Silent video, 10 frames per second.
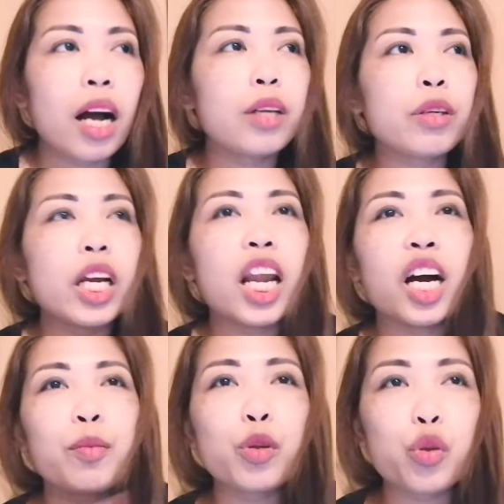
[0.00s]
ano
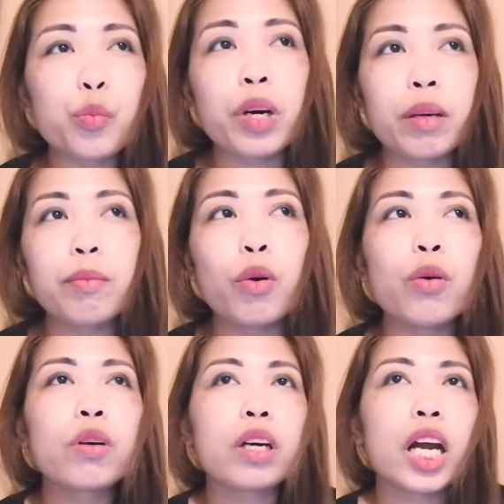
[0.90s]
kailangan mo
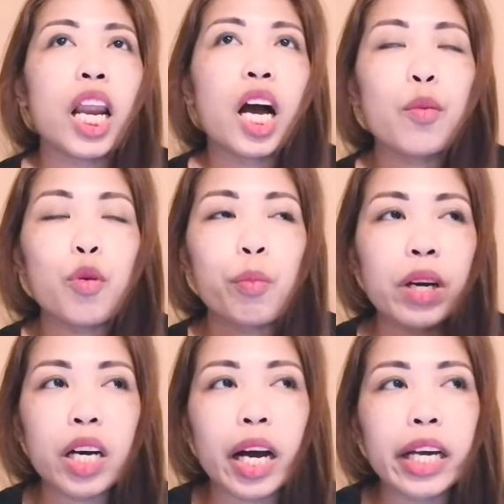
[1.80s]
tumakbo kailangan mong
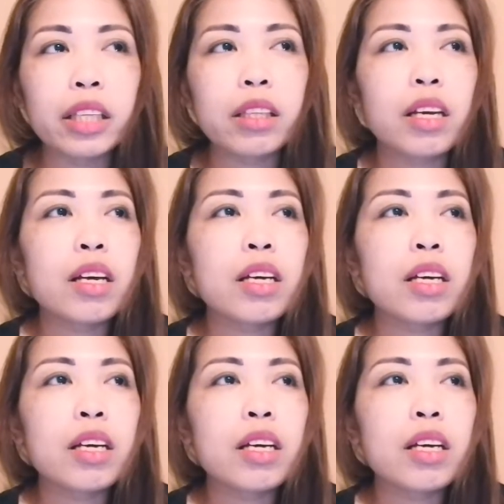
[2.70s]
mag-hide